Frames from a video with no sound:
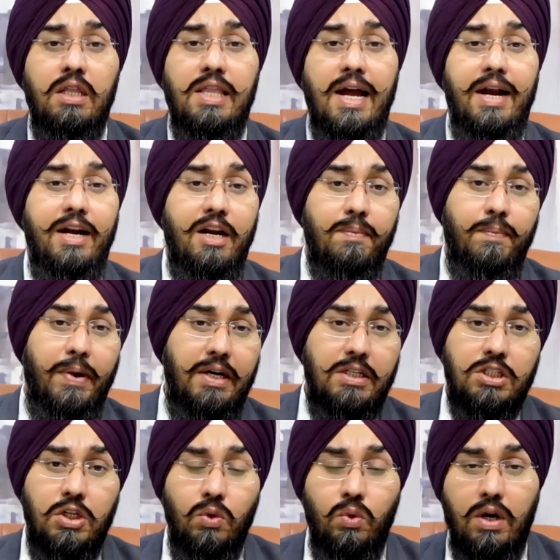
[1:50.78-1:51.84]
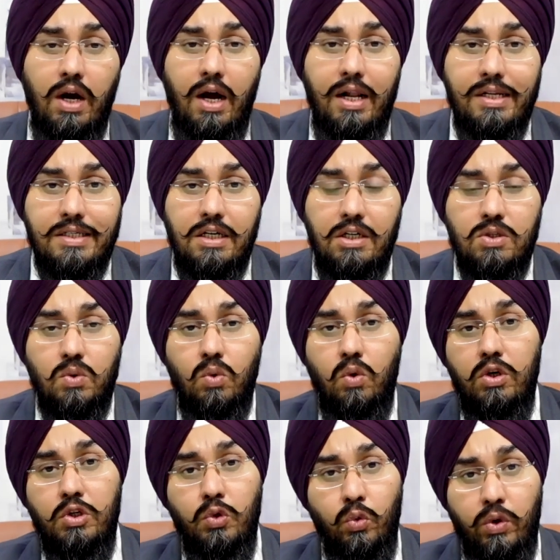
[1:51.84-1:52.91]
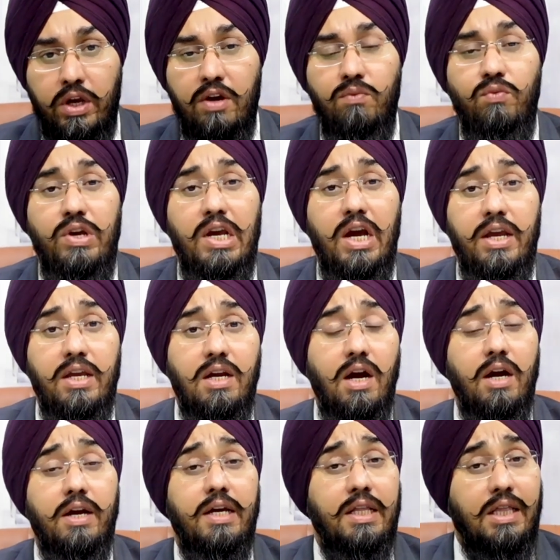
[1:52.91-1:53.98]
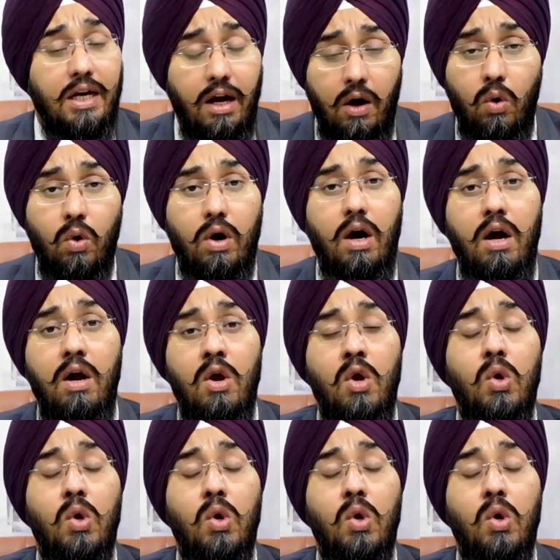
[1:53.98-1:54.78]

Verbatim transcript: दैट डिपेंड्स कि उनका आज का स्कोर यूके वी का कितना होगा